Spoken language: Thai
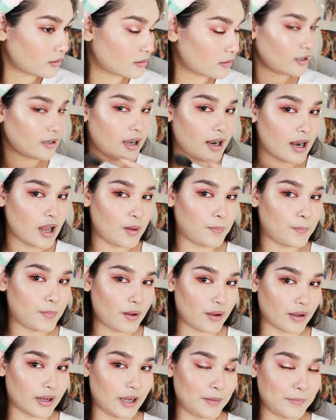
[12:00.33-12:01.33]
คือถ้าเราป
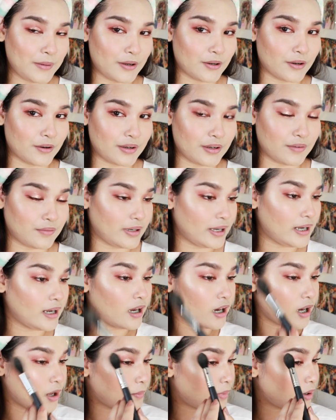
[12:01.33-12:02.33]
ล่อยให้ผิวเราดิวอี้
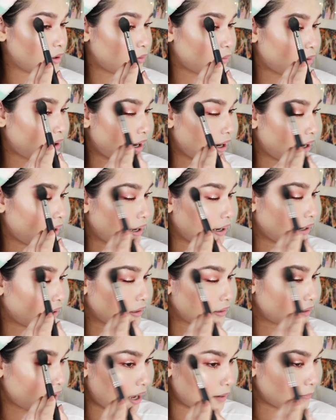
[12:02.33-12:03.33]
แล้วเรามาลงไฮไล
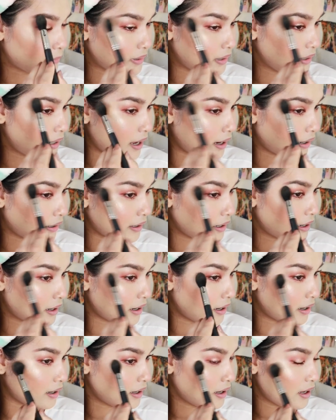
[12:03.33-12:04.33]
ท์ตามที่หลังเนี่ย
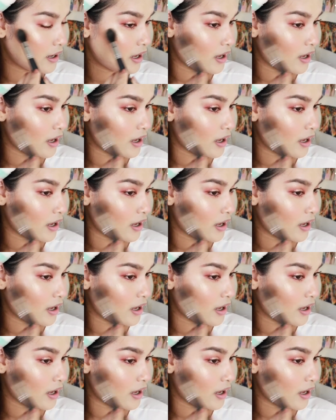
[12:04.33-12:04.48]
ค่ะ